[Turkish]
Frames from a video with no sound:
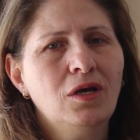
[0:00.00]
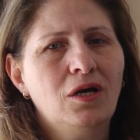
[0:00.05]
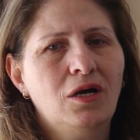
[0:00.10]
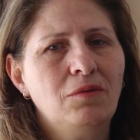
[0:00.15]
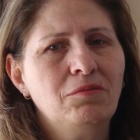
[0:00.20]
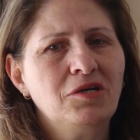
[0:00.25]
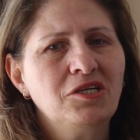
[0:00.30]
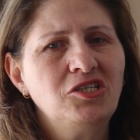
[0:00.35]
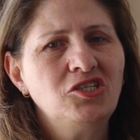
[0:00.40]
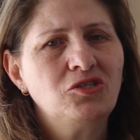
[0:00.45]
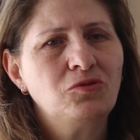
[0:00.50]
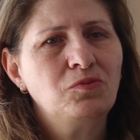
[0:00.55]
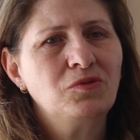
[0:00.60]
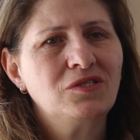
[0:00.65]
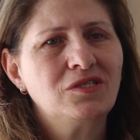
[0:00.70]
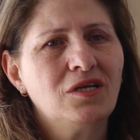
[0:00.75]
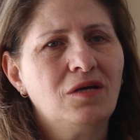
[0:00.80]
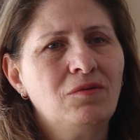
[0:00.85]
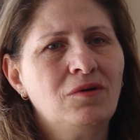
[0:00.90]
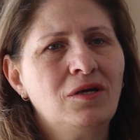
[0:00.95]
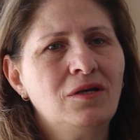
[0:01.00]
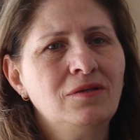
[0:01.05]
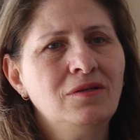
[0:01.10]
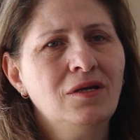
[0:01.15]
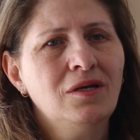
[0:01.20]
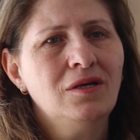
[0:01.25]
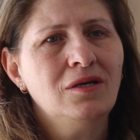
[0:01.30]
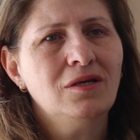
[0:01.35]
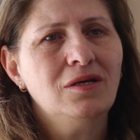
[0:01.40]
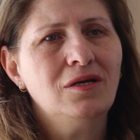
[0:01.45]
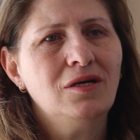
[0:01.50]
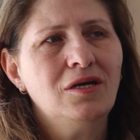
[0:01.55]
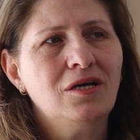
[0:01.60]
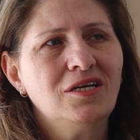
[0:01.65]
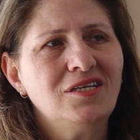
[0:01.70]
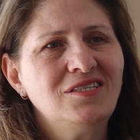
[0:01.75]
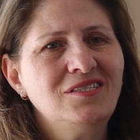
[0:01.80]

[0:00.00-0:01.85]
Ama hiçbir zaman e,